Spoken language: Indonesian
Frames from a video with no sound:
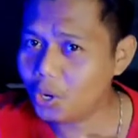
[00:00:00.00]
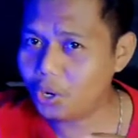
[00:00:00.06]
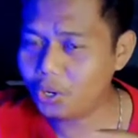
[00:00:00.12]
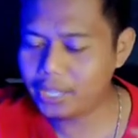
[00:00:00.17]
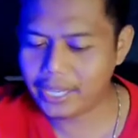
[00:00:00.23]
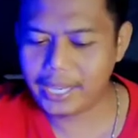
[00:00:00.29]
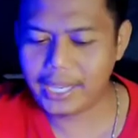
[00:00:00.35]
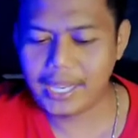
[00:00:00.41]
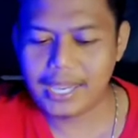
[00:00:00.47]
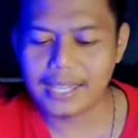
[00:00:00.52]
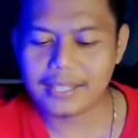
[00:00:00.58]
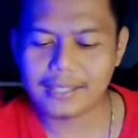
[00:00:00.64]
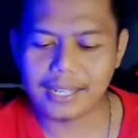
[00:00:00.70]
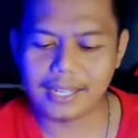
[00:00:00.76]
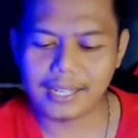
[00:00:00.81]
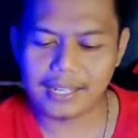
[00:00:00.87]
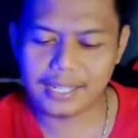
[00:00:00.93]
Oke,
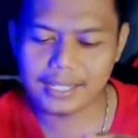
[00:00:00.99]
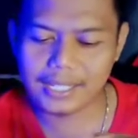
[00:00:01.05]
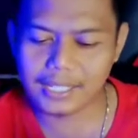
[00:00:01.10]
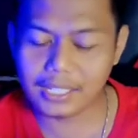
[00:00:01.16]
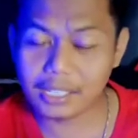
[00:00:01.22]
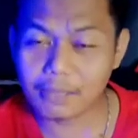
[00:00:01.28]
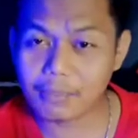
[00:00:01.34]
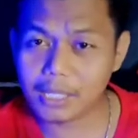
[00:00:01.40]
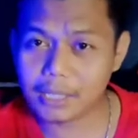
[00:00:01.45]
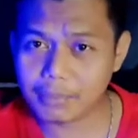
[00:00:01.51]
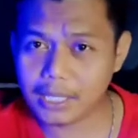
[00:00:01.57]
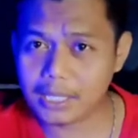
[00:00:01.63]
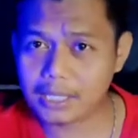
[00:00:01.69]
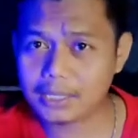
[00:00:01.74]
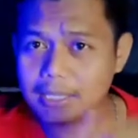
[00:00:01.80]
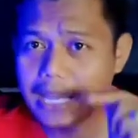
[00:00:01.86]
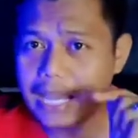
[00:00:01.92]
okay? jadi di sini
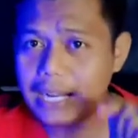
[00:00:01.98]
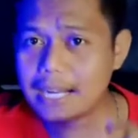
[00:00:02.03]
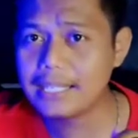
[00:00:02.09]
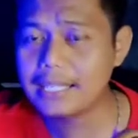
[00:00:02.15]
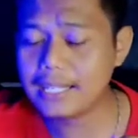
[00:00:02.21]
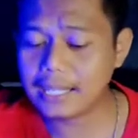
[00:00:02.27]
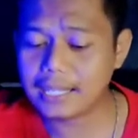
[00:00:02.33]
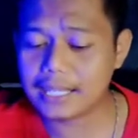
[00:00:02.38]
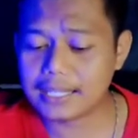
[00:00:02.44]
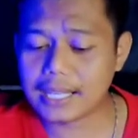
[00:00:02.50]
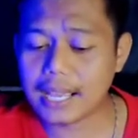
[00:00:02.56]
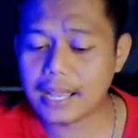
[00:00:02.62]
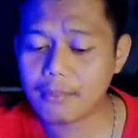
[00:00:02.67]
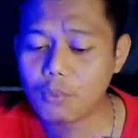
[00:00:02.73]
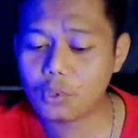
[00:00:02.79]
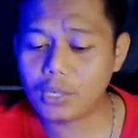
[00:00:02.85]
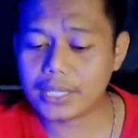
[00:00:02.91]
teman-teman, caranya kita
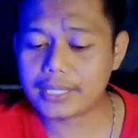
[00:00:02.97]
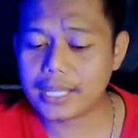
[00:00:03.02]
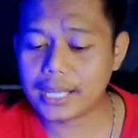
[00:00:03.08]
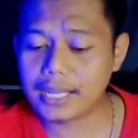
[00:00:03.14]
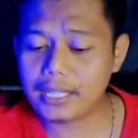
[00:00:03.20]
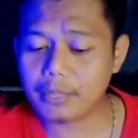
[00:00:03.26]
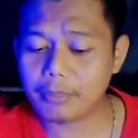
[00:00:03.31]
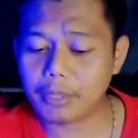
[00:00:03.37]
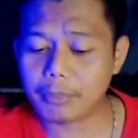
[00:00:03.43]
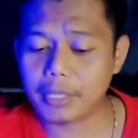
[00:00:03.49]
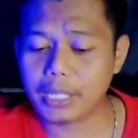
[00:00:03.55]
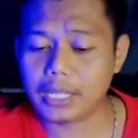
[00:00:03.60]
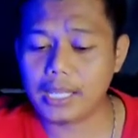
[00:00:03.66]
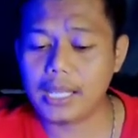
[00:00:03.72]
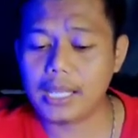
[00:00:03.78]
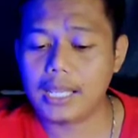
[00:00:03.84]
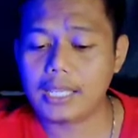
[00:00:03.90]
sangat mudah sekali teman-teman.